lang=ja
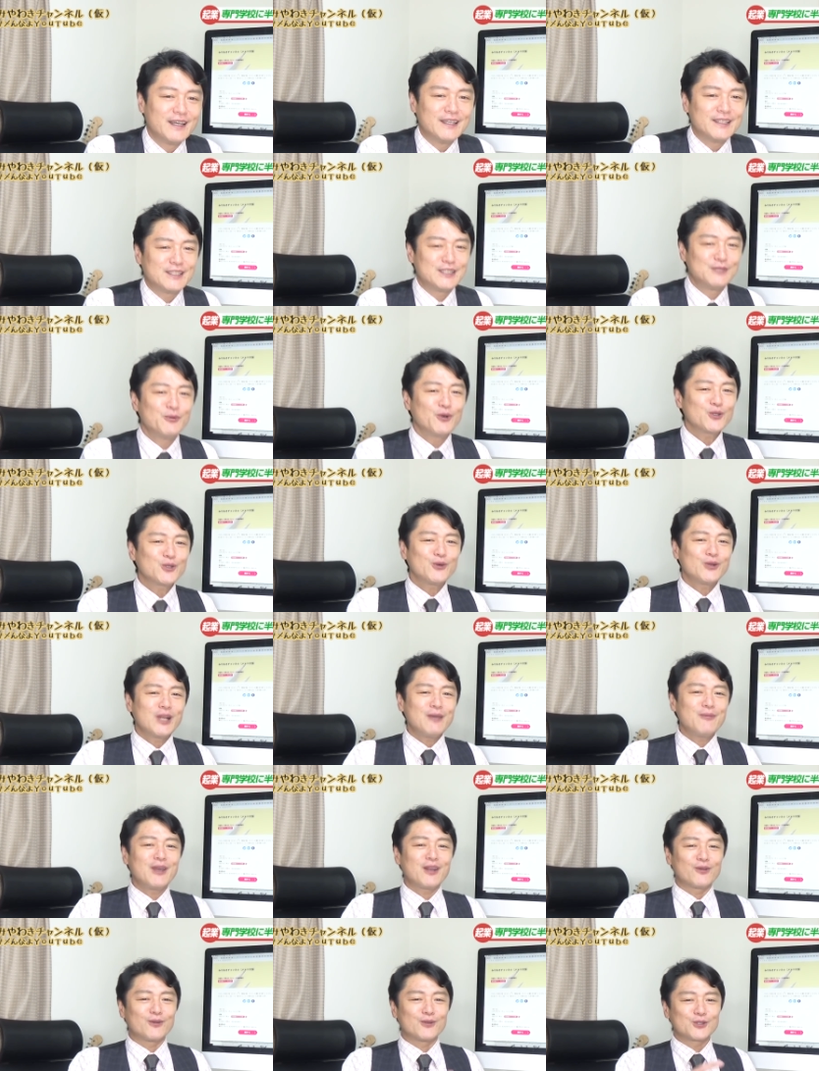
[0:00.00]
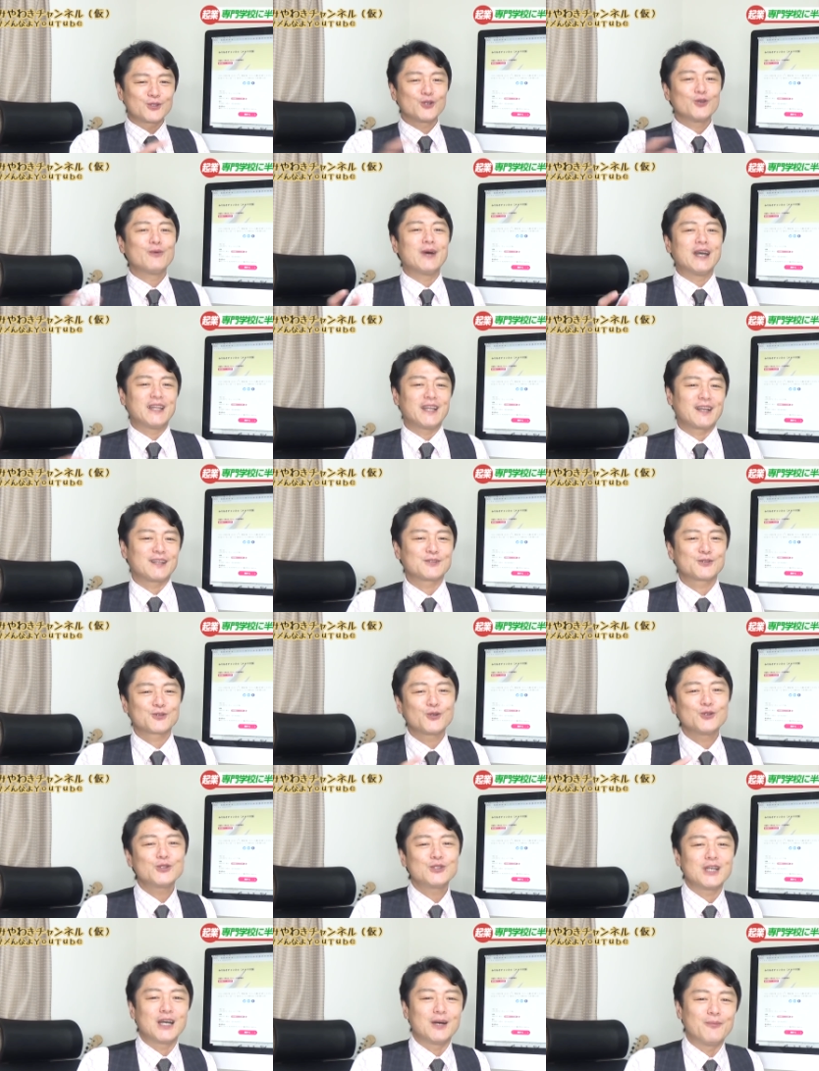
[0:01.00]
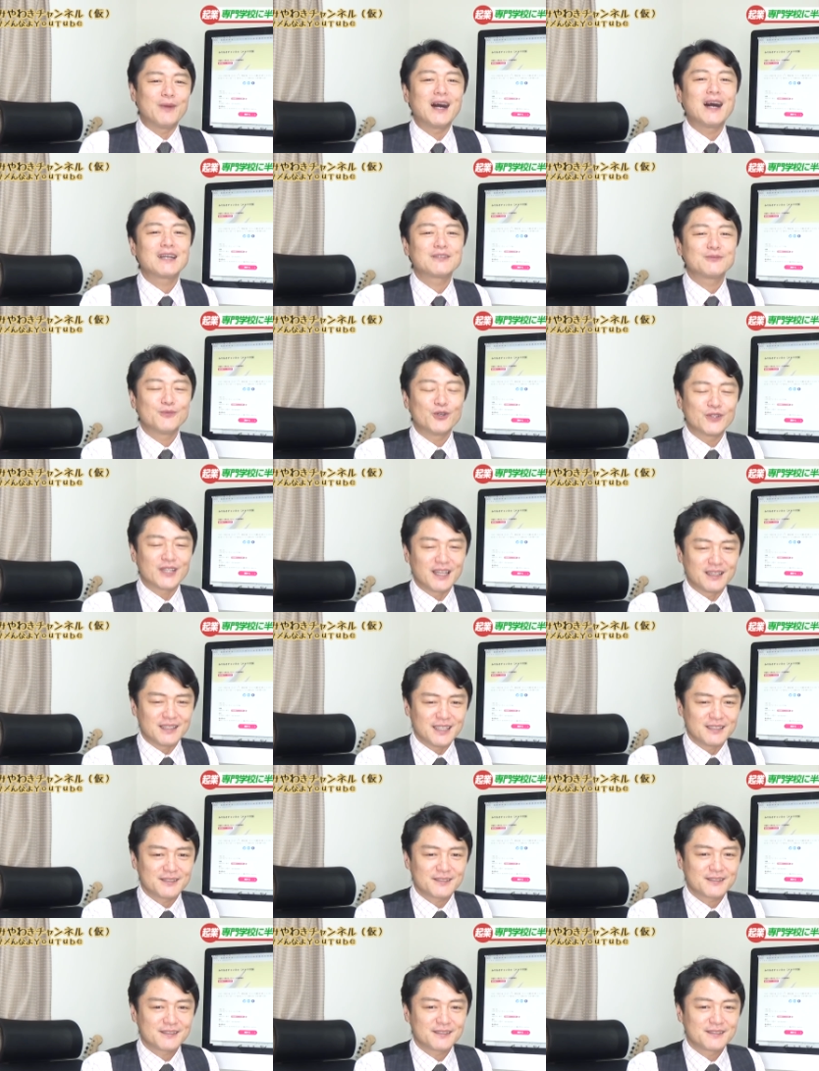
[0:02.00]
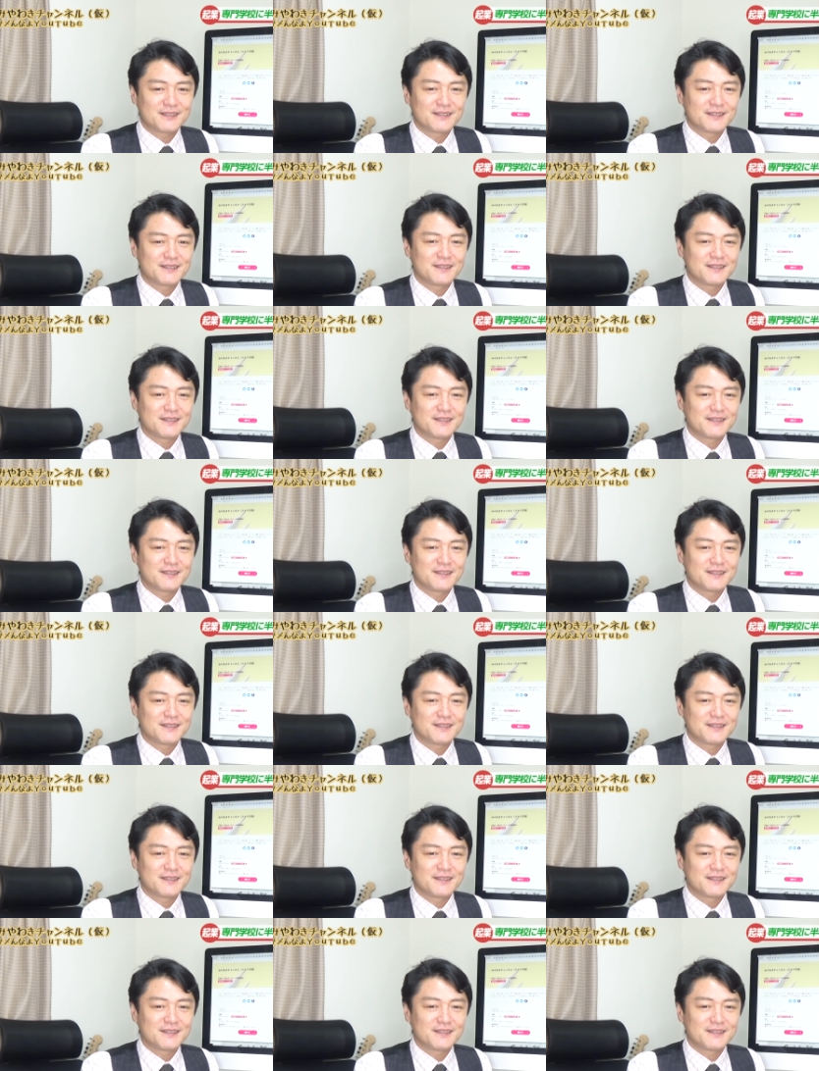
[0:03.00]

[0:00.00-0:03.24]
地元レベルの商売なら少しは回るもんなんです